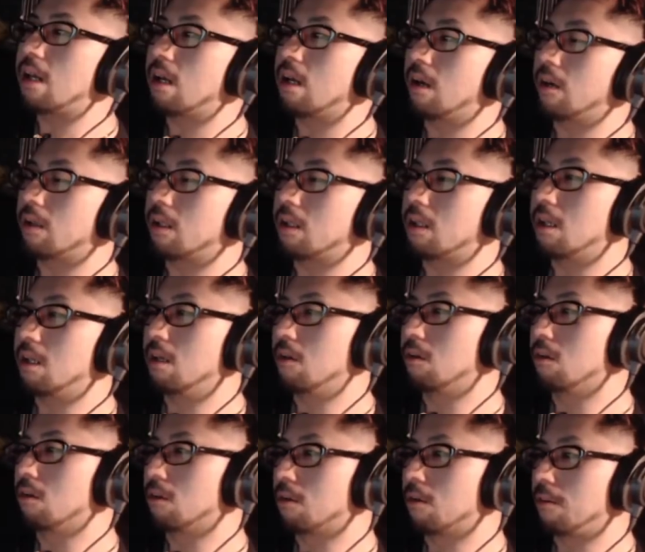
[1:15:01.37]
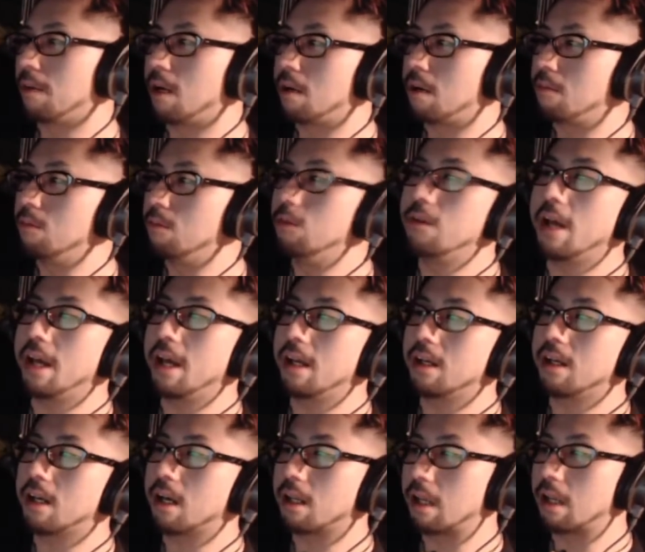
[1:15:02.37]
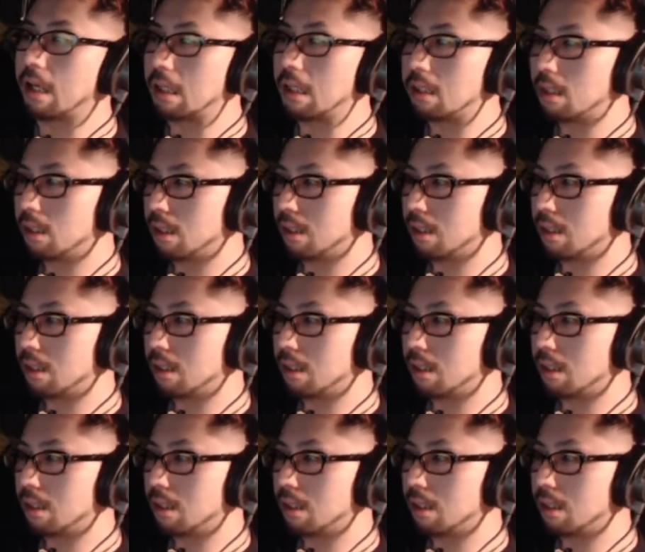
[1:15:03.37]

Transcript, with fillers: 化っていう言葉は無変化だって。